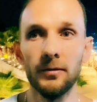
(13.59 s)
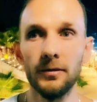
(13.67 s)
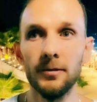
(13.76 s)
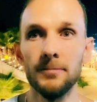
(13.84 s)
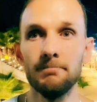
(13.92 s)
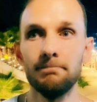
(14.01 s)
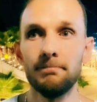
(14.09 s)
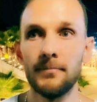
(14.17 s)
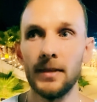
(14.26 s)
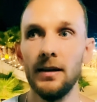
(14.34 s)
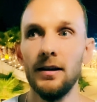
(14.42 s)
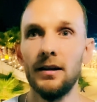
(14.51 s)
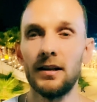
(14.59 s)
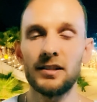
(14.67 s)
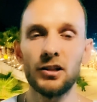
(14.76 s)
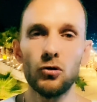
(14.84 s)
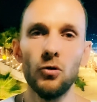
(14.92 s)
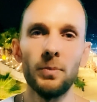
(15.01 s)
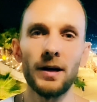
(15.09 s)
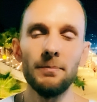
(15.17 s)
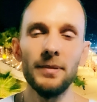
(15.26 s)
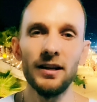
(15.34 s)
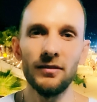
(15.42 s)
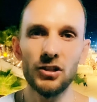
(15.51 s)
А, расскажу вам про
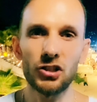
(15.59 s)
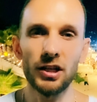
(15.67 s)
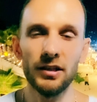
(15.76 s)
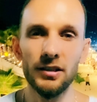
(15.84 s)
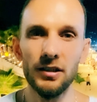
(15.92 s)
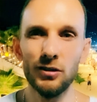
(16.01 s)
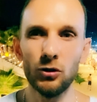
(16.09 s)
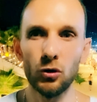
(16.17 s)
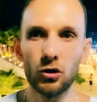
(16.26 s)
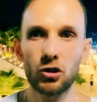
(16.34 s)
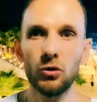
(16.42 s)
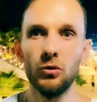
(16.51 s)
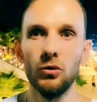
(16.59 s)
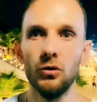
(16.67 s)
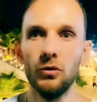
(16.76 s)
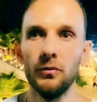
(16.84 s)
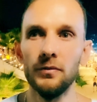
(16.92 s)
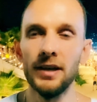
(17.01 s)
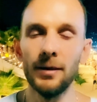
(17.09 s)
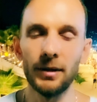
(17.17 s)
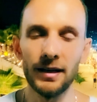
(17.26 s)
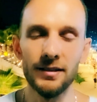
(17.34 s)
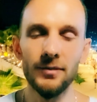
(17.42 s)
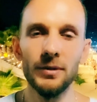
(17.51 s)
первые шаги, то, что
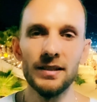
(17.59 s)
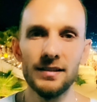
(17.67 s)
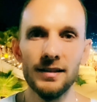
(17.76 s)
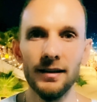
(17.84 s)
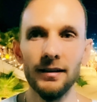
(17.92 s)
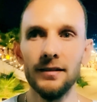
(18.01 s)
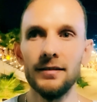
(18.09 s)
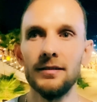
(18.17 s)
необходимо сделать,